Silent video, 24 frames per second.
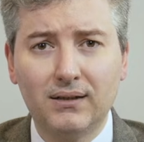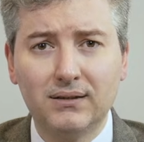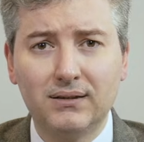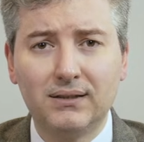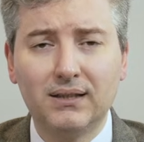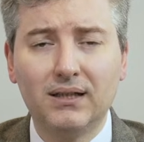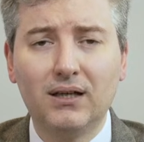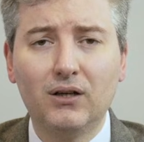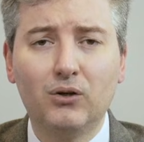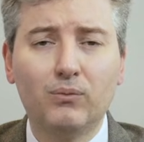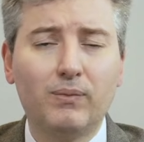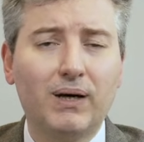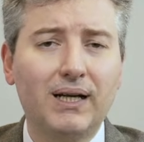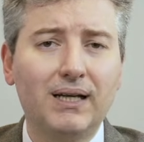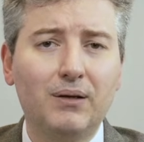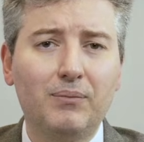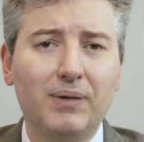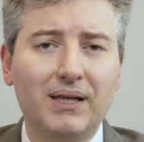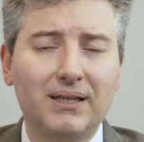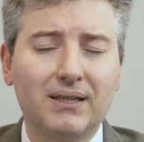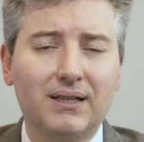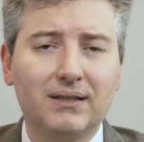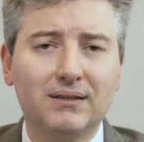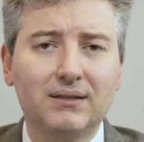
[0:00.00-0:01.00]
seguir uma
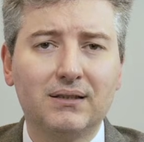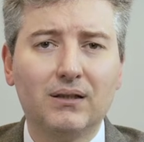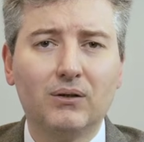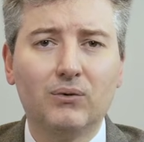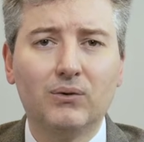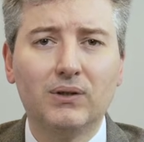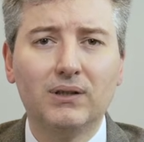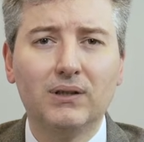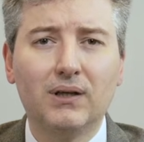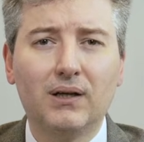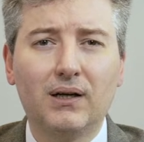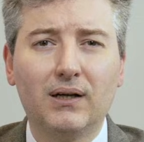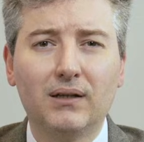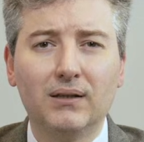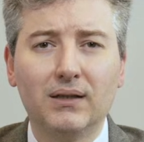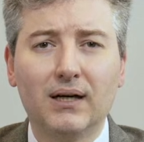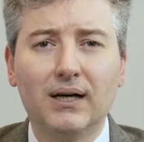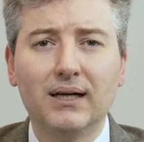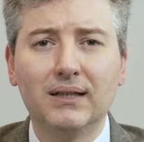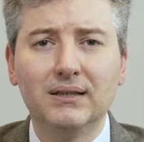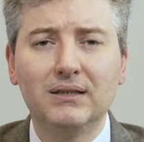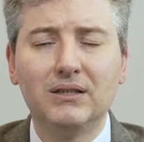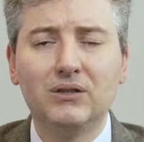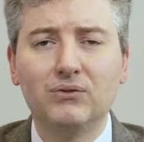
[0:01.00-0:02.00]
alimentação
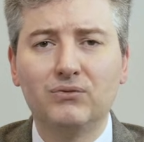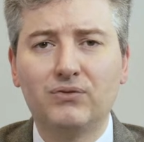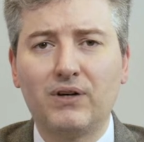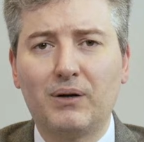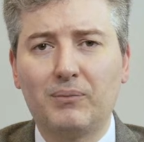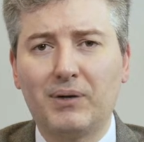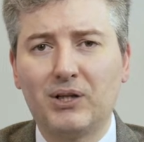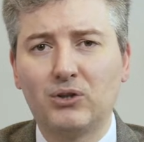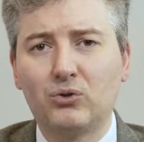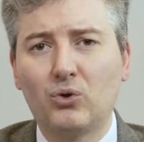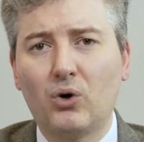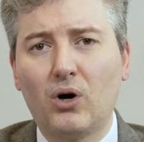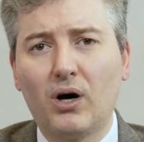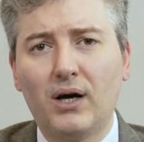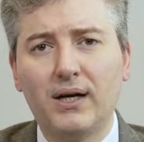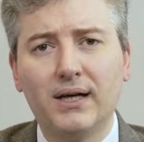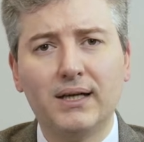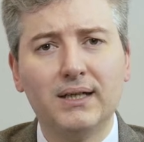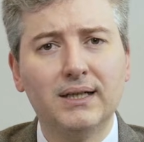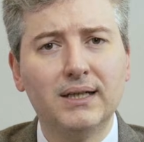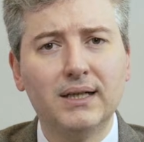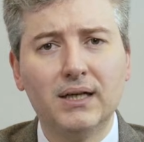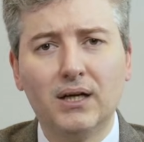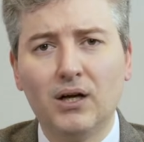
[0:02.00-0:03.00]

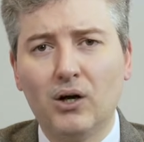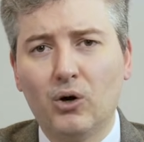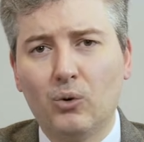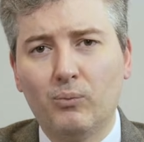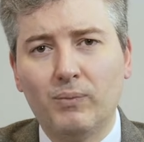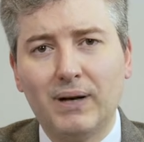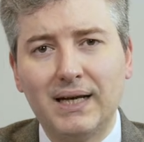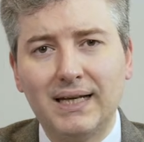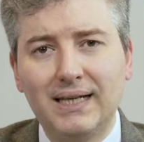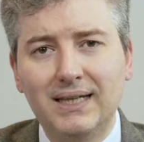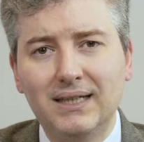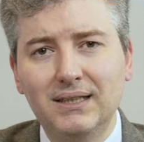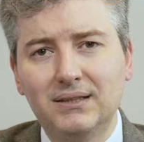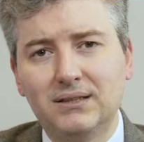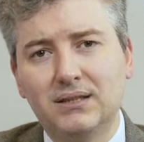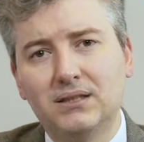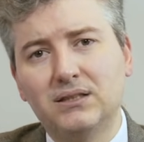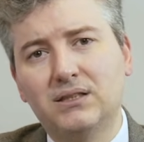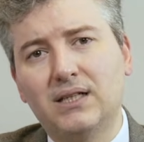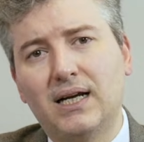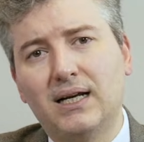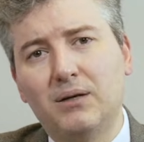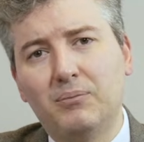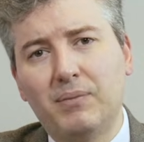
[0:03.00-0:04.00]
anti-inflamatória, uma lista
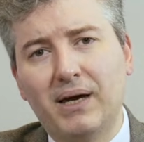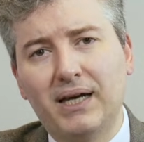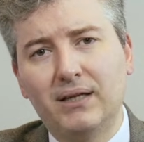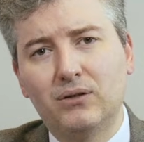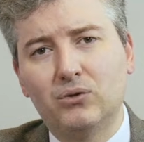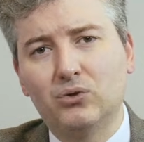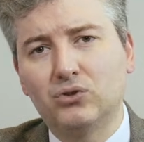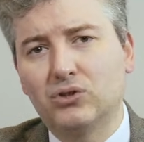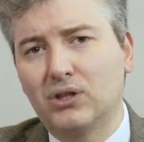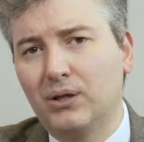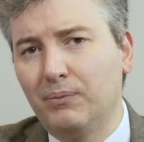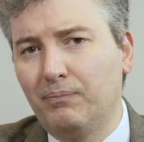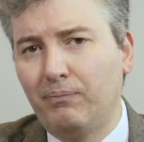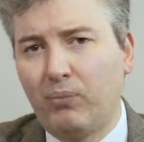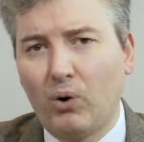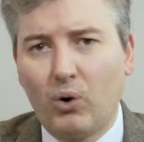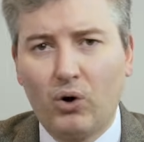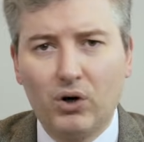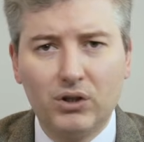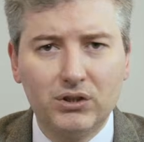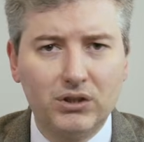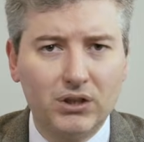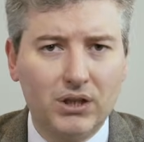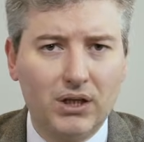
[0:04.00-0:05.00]
de alimentos que
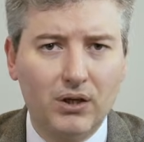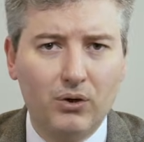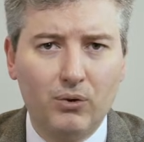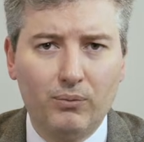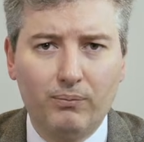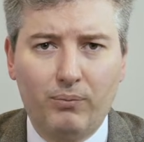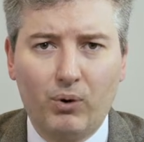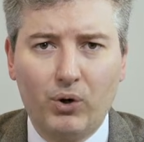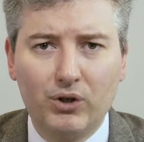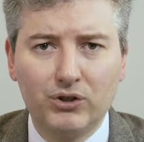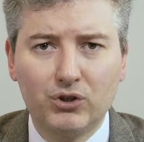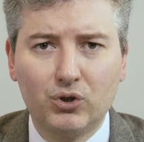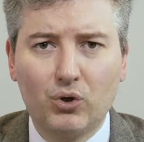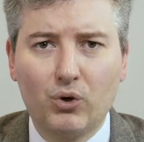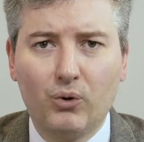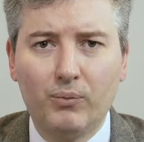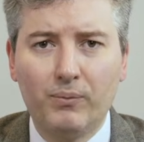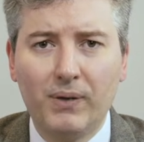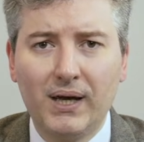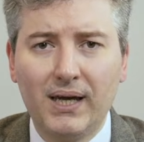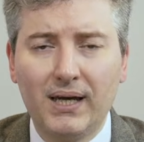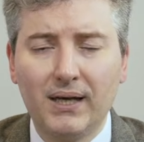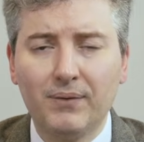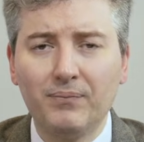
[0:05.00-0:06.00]
pode e que não pode
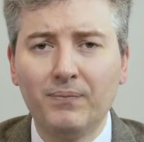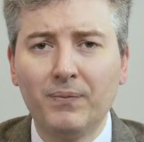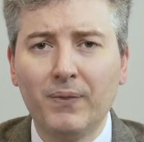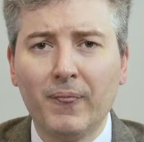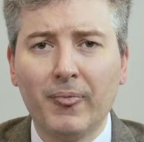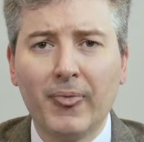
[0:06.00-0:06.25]
comer